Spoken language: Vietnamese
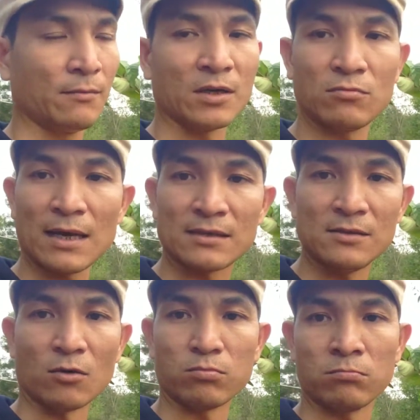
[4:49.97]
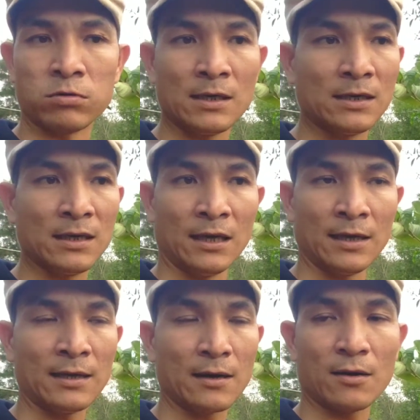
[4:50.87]
mà chúng ta sử dụng như những
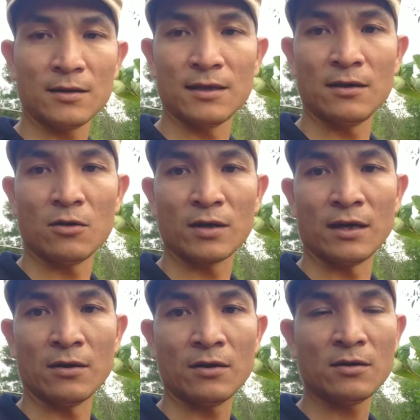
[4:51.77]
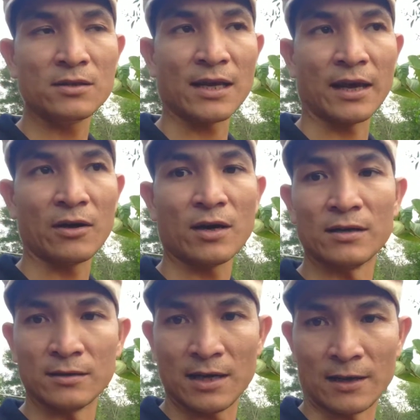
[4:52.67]
cái chất đó thì vô thì nó sẽ có ảnh
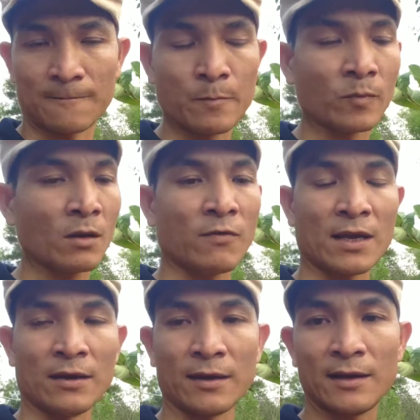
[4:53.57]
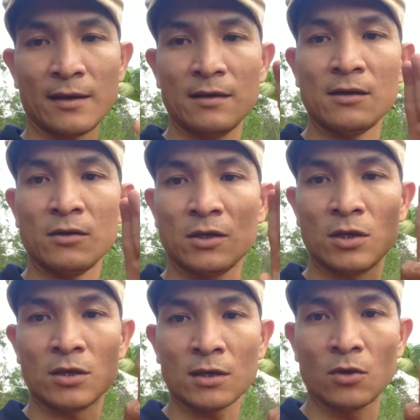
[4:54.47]
hưởng liền và những cái chất như
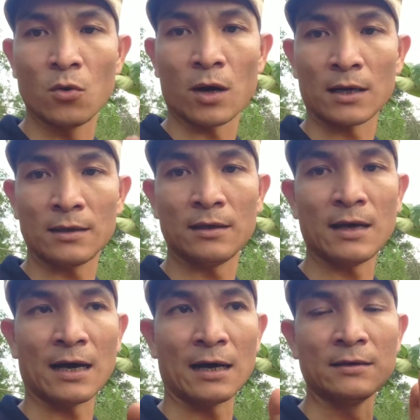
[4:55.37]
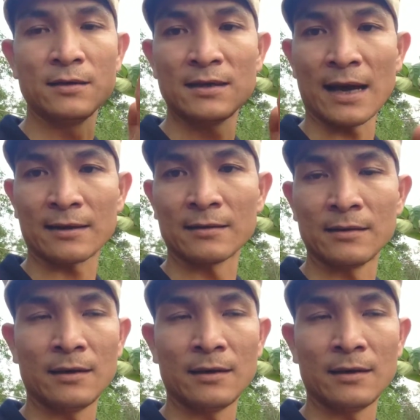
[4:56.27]
chất chua như là nước chanh